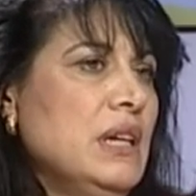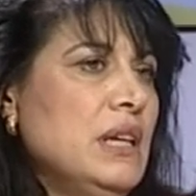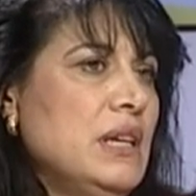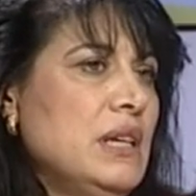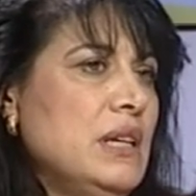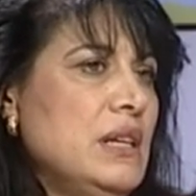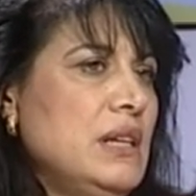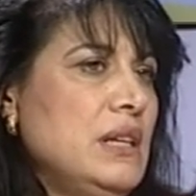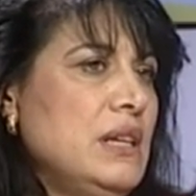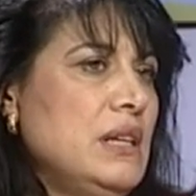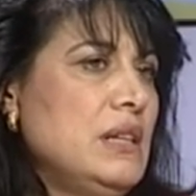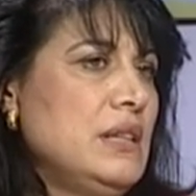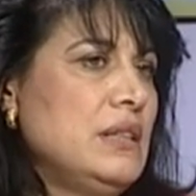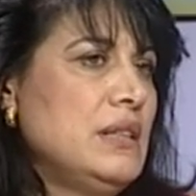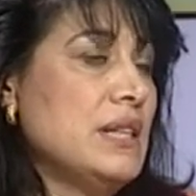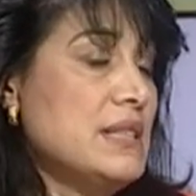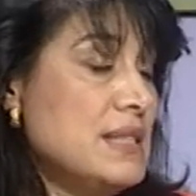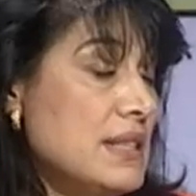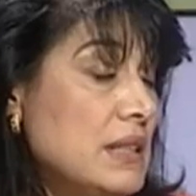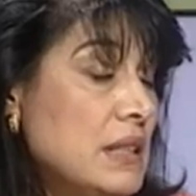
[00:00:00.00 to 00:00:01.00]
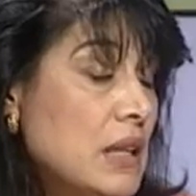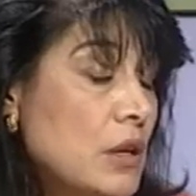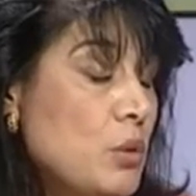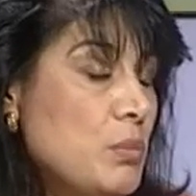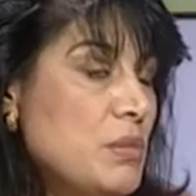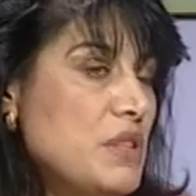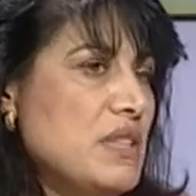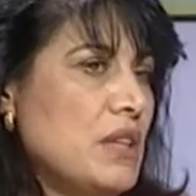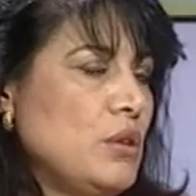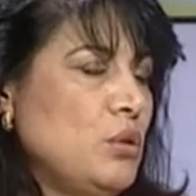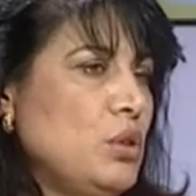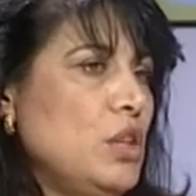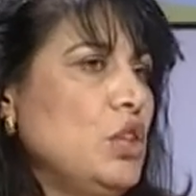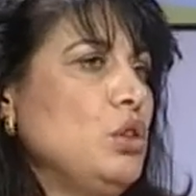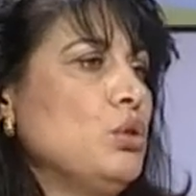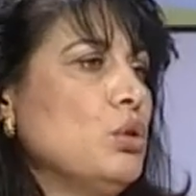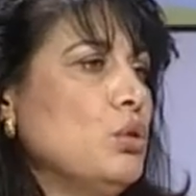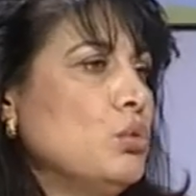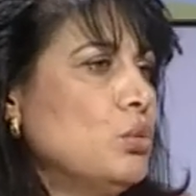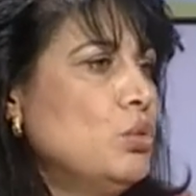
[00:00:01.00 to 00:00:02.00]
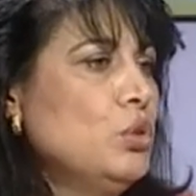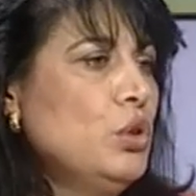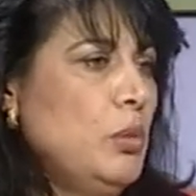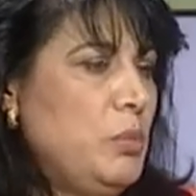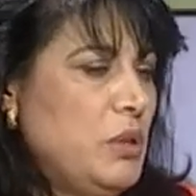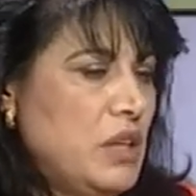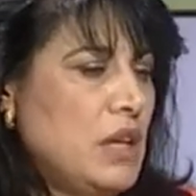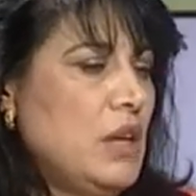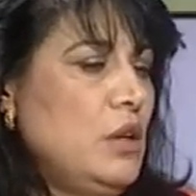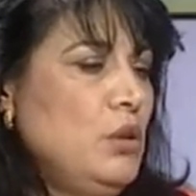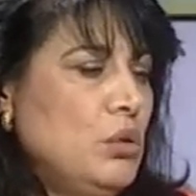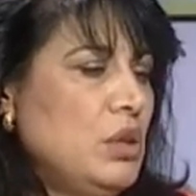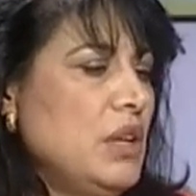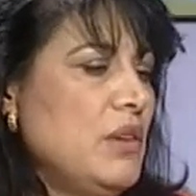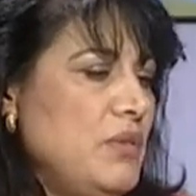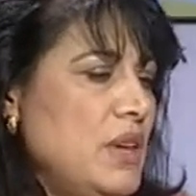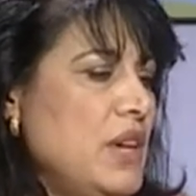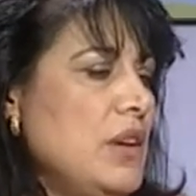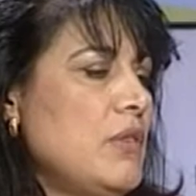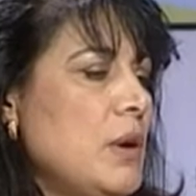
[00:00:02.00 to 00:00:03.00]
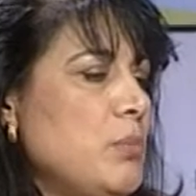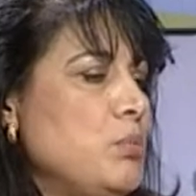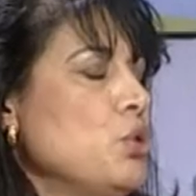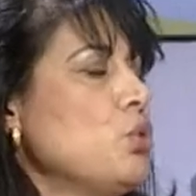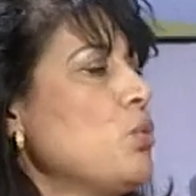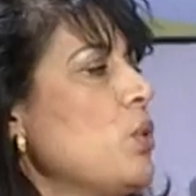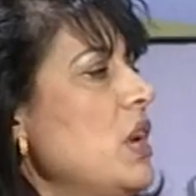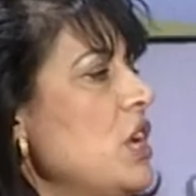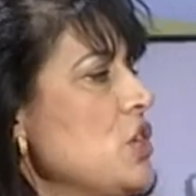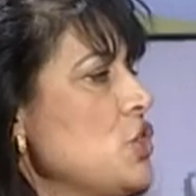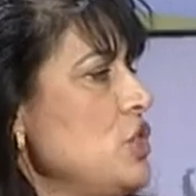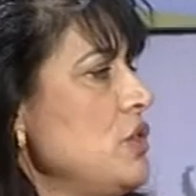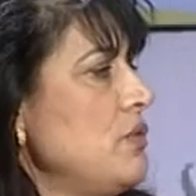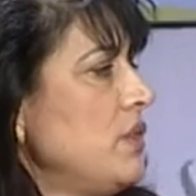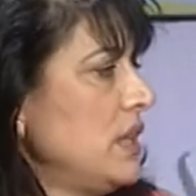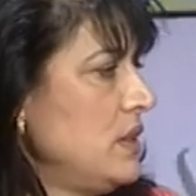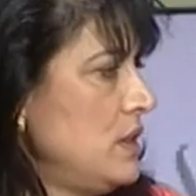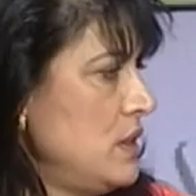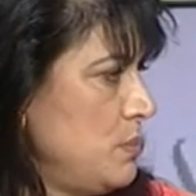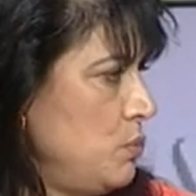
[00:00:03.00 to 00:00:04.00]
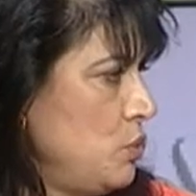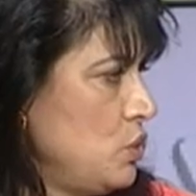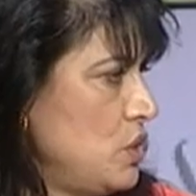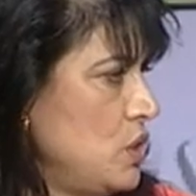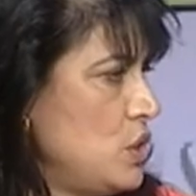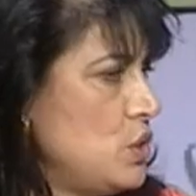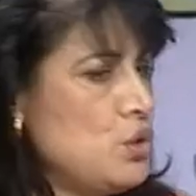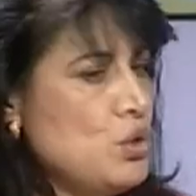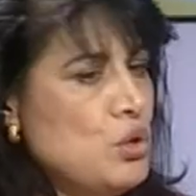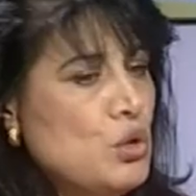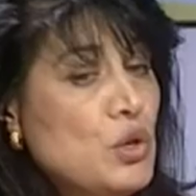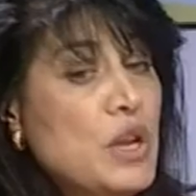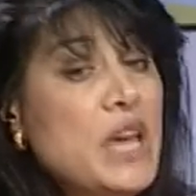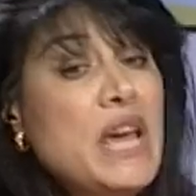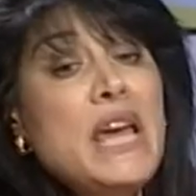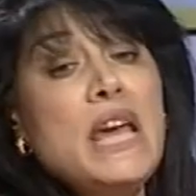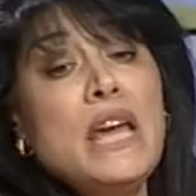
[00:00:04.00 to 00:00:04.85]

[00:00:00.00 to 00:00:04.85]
eh, dal sindaco mi è stato detto uno perché non aveva più quella cifra a disposizione